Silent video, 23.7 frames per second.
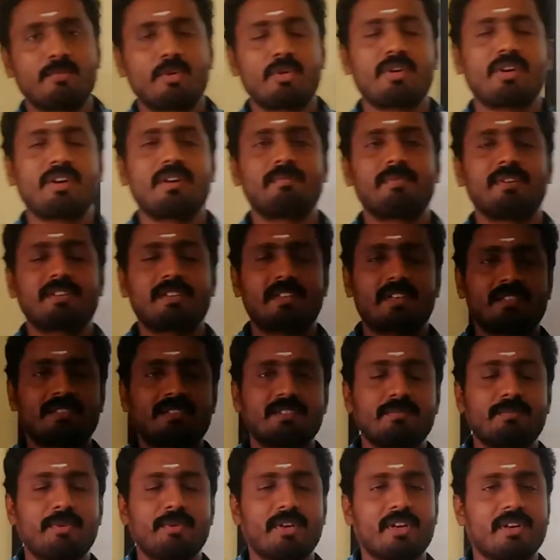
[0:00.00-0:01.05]
மோனோஹைப்ரிட்
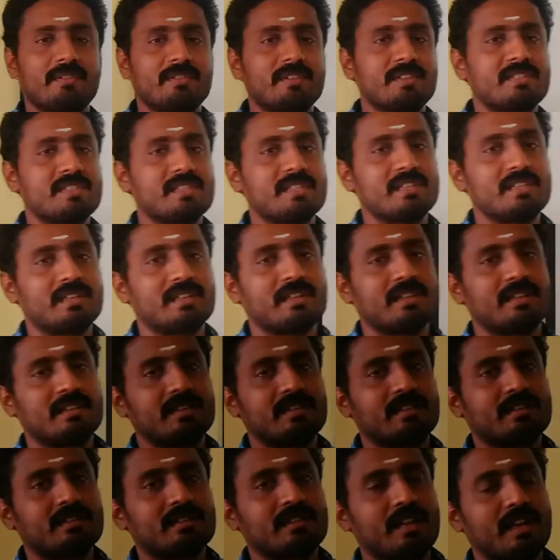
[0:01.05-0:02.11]
கிராஸ்னு பேர் இருந்துச்சு
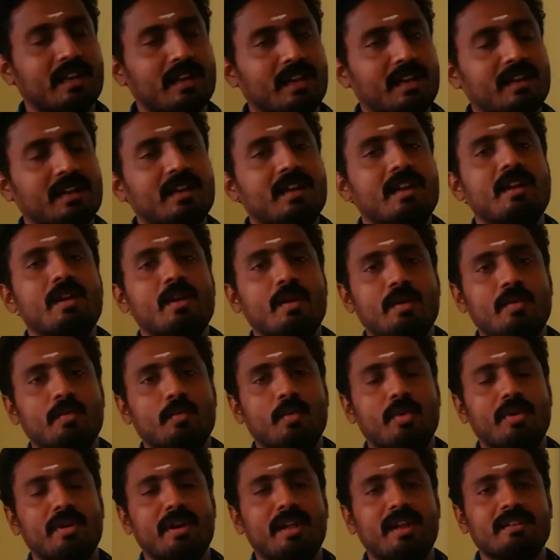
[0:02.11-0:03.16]
ஏன்னா
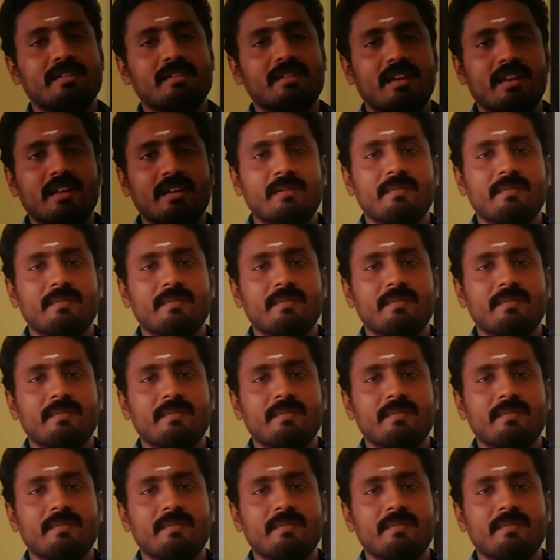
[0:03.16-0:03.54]
ஒரு நேரத்தில்